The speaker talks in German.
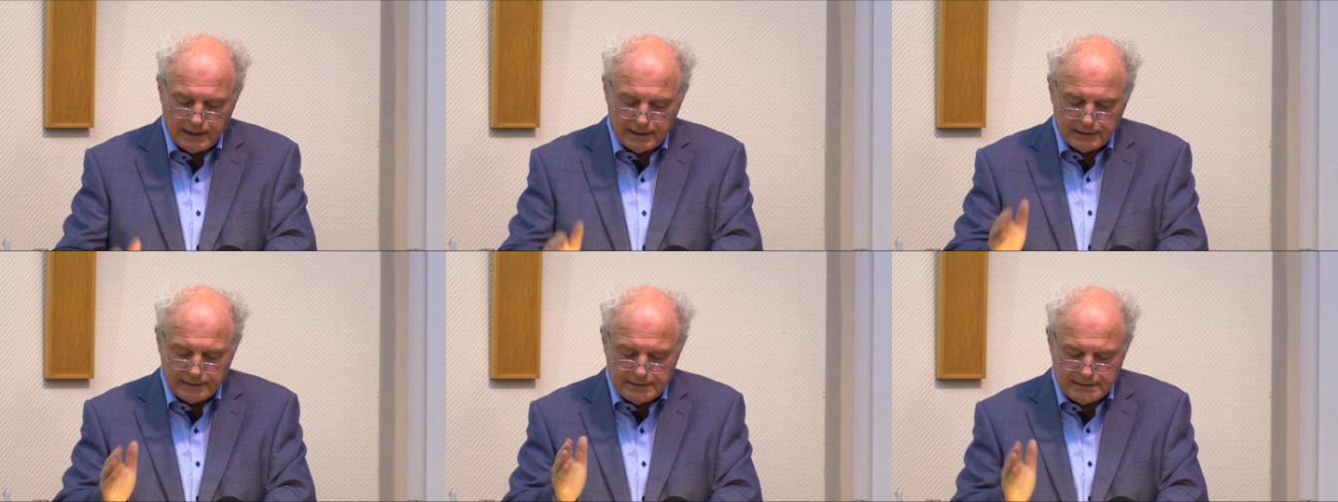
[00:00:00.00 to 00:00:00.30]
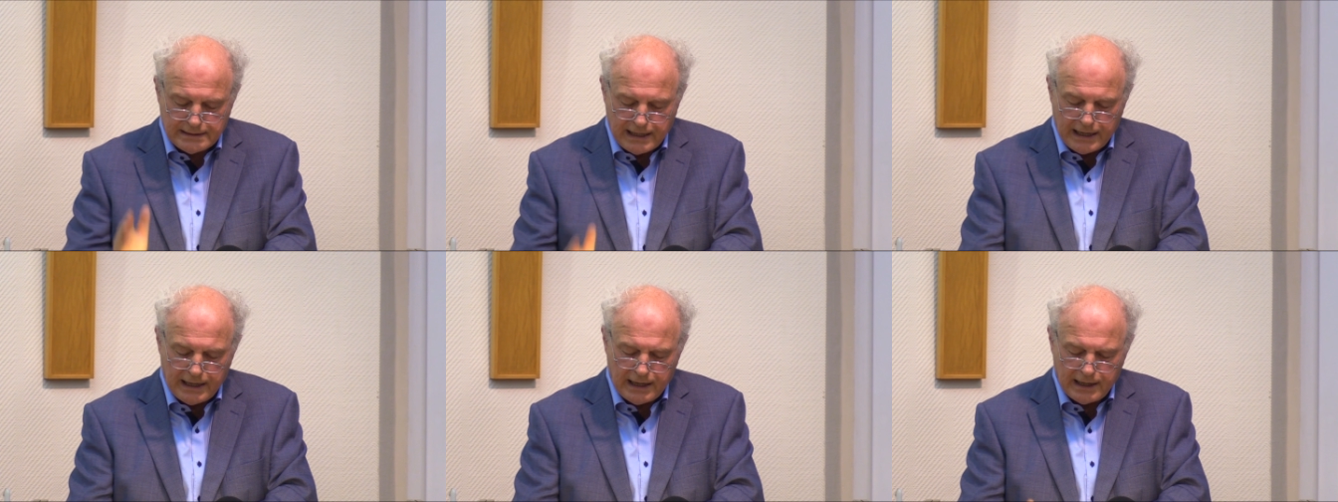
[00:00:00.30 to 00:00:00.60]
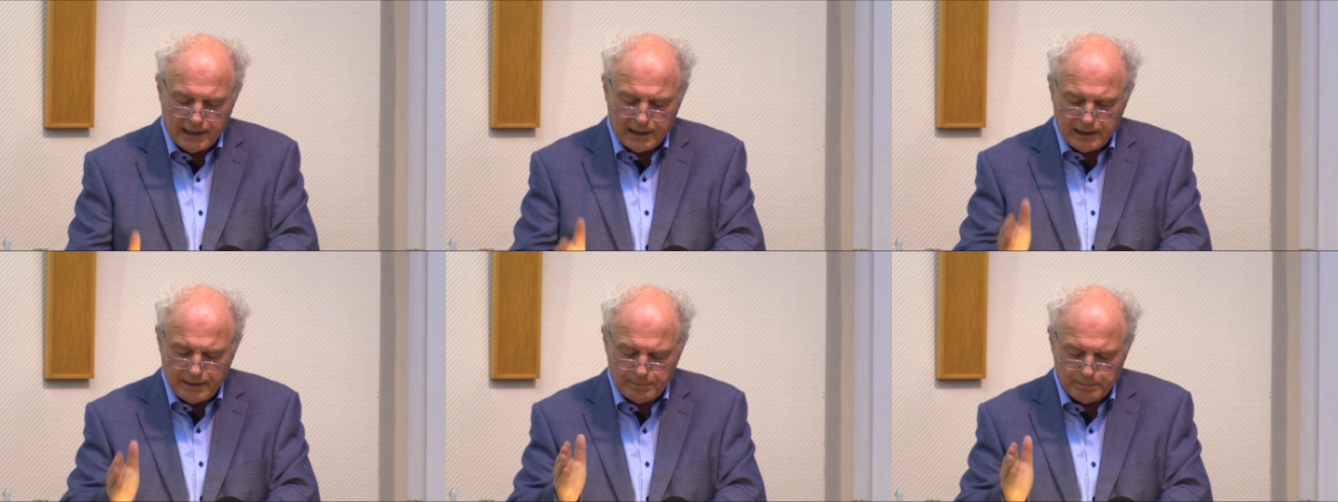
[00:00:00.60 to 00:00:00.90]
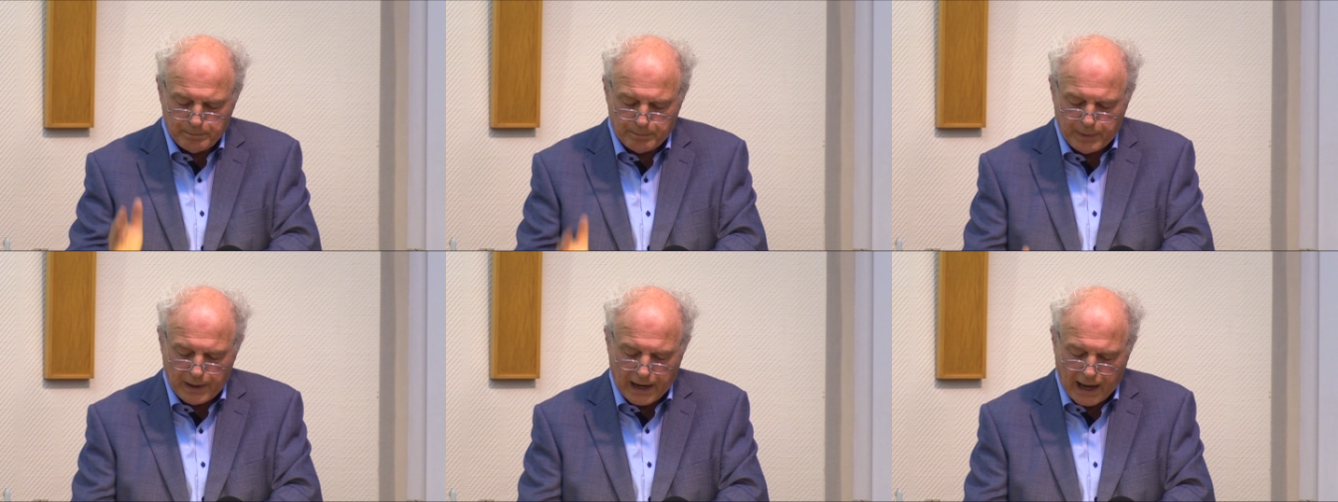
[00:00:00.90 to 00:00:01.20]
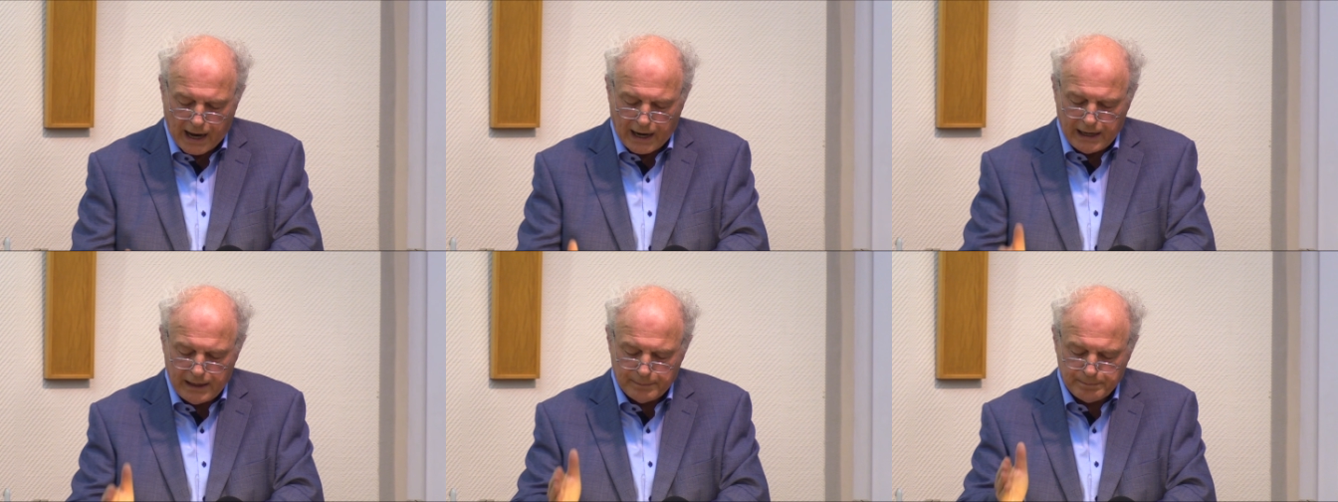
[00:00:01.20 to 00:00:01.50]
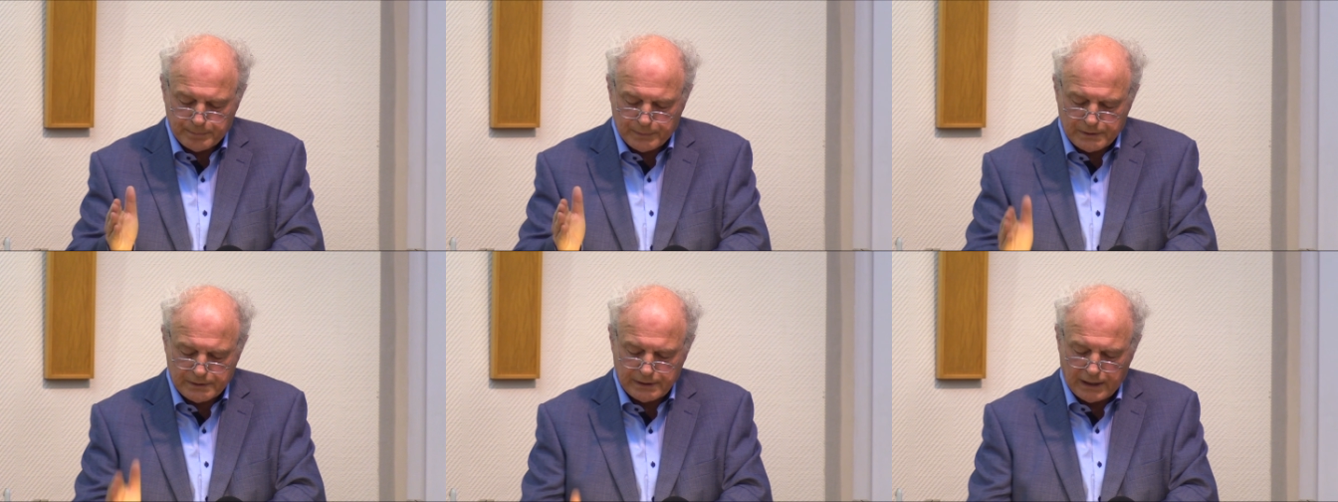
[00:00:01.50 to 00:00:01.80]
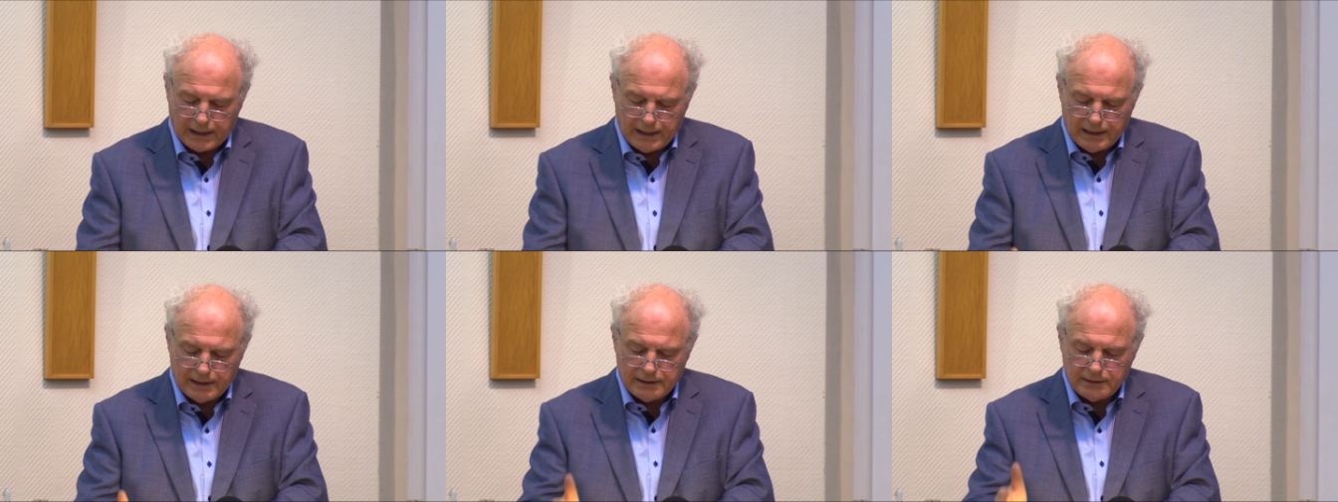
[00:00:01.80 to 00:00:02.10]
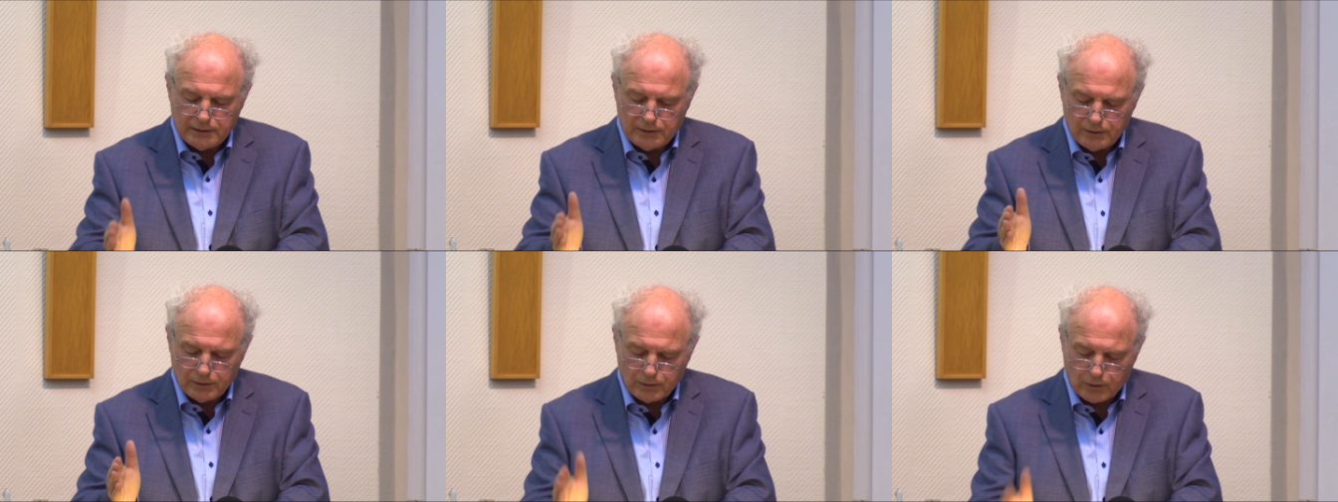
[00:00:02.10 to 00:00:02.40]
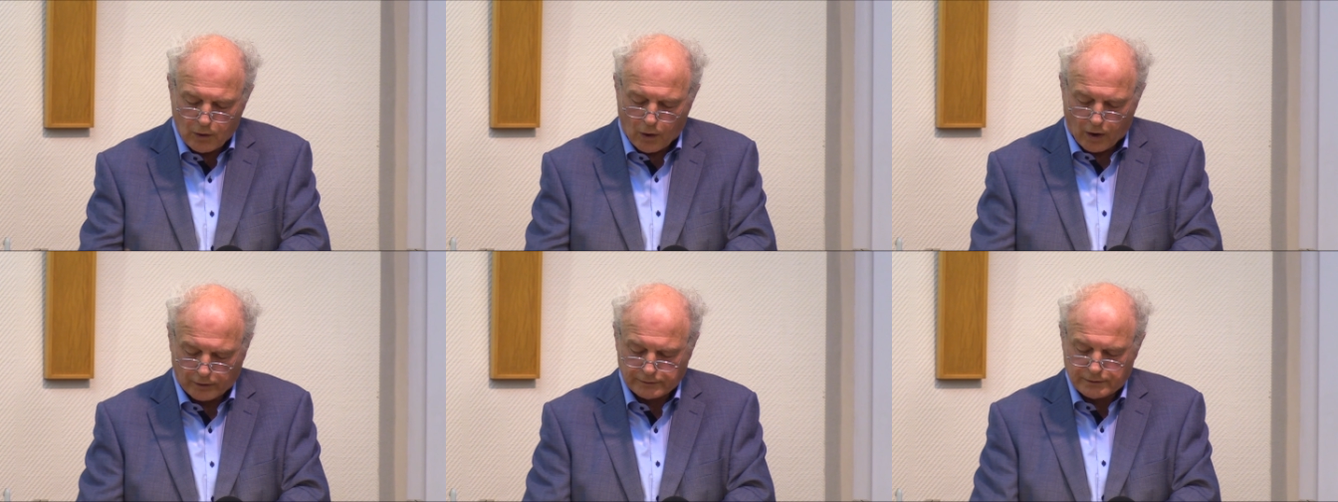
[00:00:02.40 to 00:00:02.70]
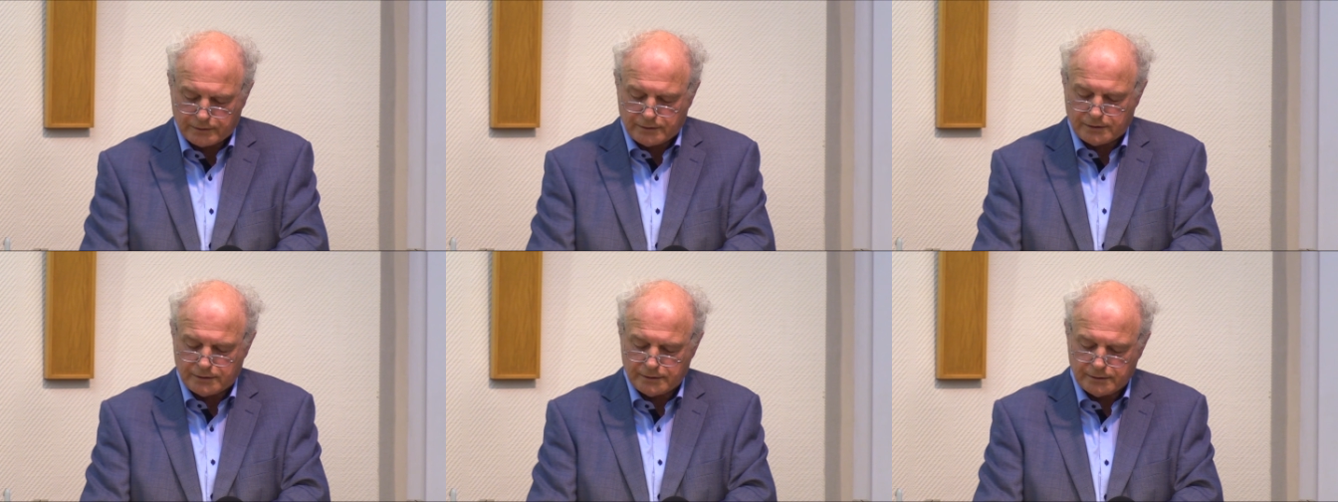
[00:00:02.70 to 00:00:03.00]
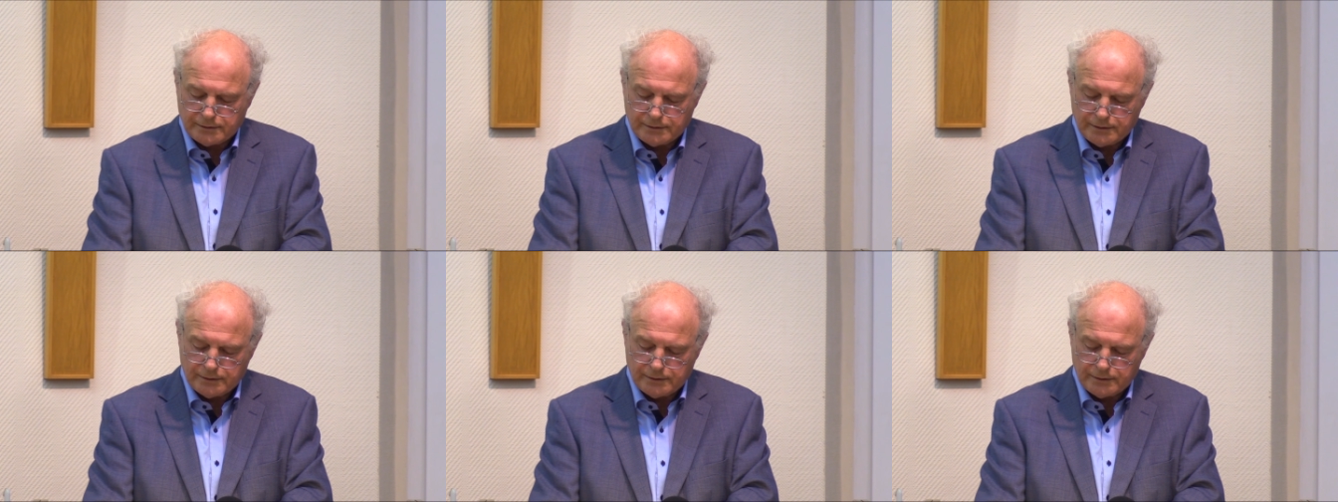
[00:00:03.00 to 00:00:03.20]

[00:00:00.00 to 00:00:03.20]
der bleibt in Gott